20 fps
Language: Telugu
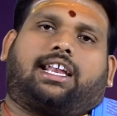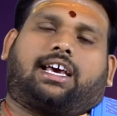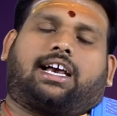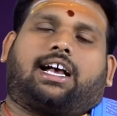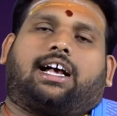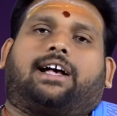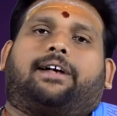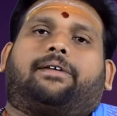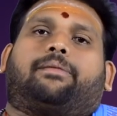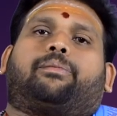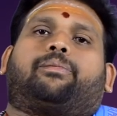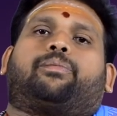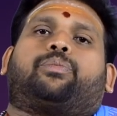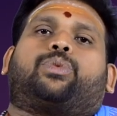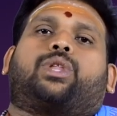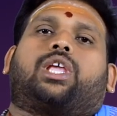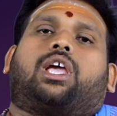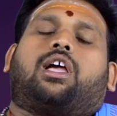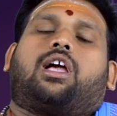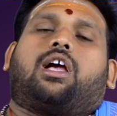కనుక
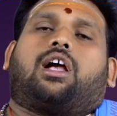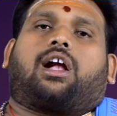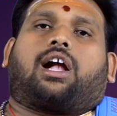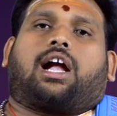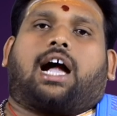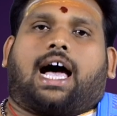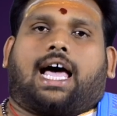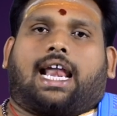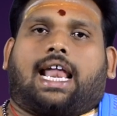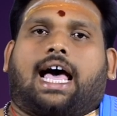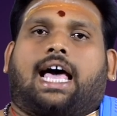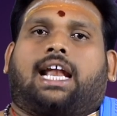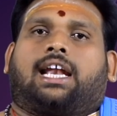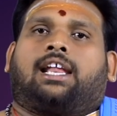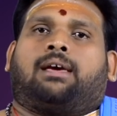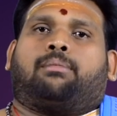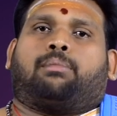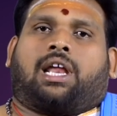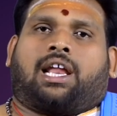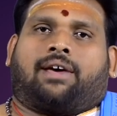
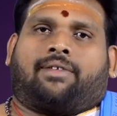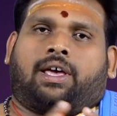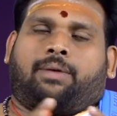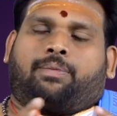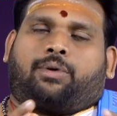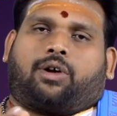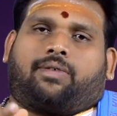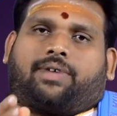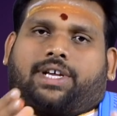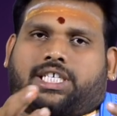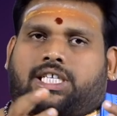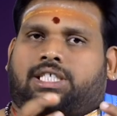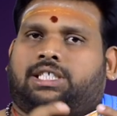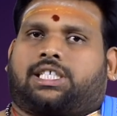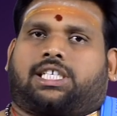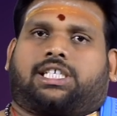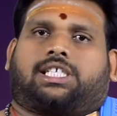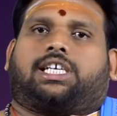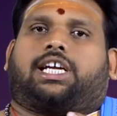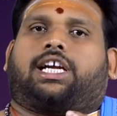కాలాన్ని మన వైపుకు వశం
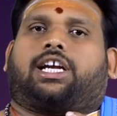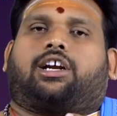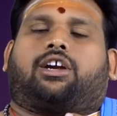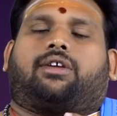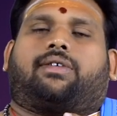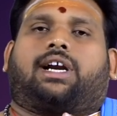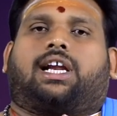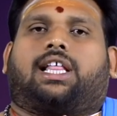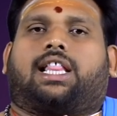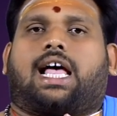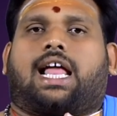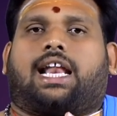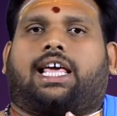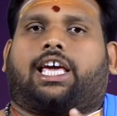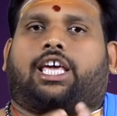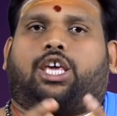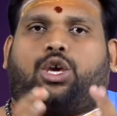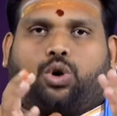చేసేటటువంటి దానికి